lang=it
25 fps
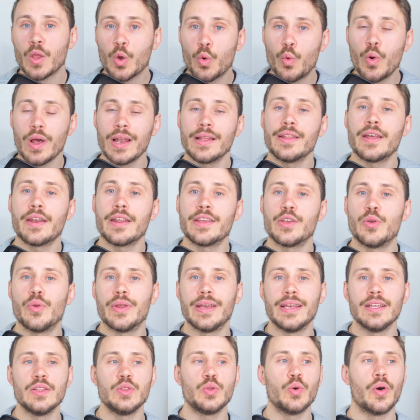quella del Regno
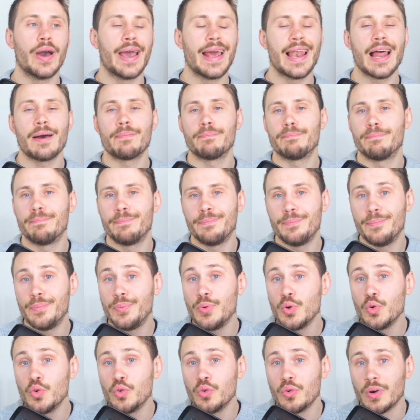Unito è la
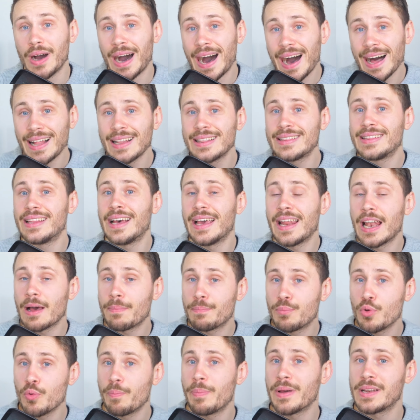più alta e la
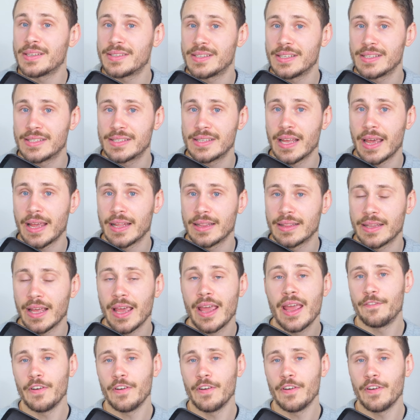più persistente.